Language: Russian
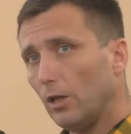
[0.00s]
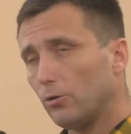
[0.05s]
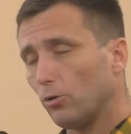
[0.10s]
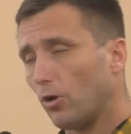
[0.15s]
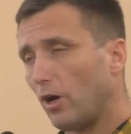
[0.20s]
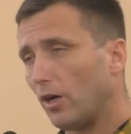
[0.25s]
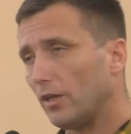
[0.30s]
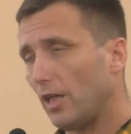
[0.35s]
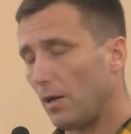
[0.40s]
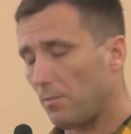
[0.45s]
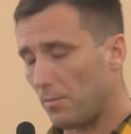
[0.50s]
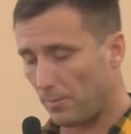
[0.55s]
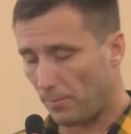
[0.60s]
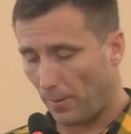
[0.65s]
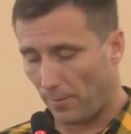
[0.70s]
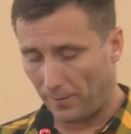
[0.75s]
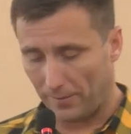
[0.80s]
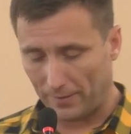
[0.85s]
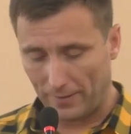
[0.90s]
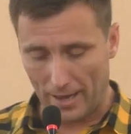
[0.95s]
Но когда мы
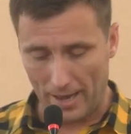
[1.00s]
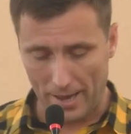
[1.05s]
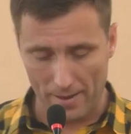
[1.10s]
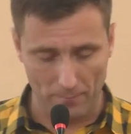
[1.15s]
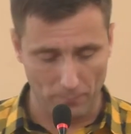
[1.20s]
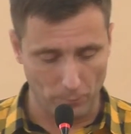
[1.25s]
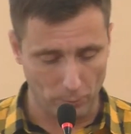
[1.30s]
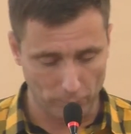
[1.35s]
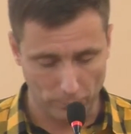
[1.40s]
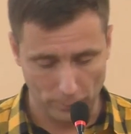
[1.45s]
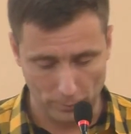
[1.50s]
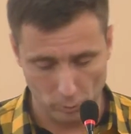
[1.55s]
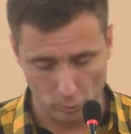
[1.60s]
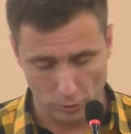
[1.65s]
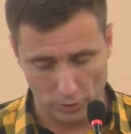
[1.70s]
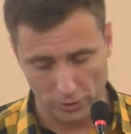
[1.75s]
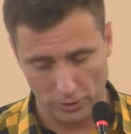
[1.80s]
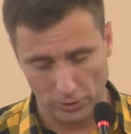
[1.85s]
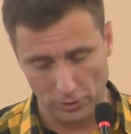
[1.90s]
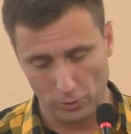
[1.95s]
попадаем вот в
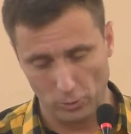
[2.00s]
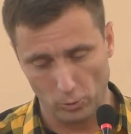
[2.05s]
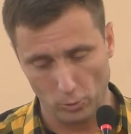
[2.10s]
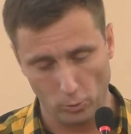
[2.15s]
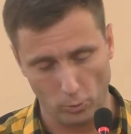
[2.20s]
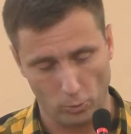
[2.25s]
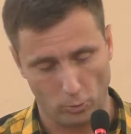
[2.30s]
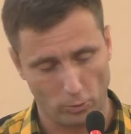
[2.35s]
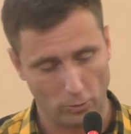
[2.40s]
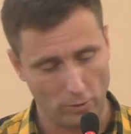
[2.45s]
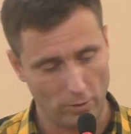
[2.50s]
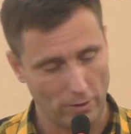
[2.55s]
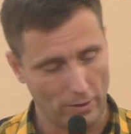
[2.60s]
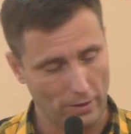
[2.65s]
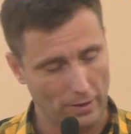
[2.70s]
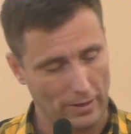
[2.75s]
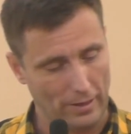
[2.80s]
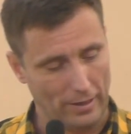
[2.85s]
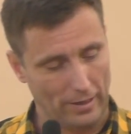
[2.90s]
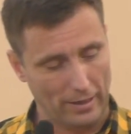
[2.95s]
эту среду,
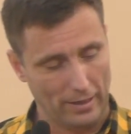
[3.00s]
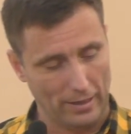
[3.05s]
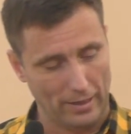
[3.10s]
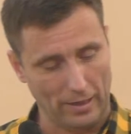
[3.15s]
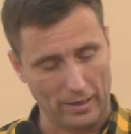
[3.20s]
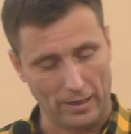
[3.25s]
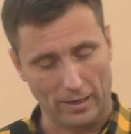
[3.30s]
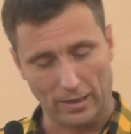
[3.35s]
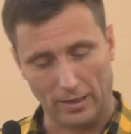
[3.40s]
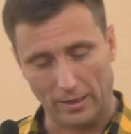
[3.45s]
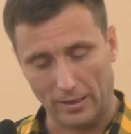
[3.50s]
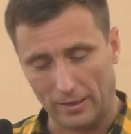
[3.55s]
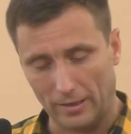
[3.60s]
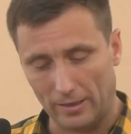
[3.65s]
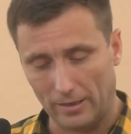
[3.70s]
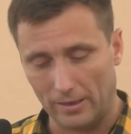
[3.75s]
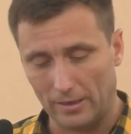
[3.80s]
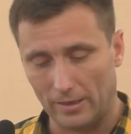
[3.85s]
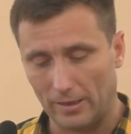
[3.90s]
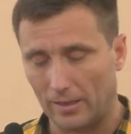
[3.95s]
э,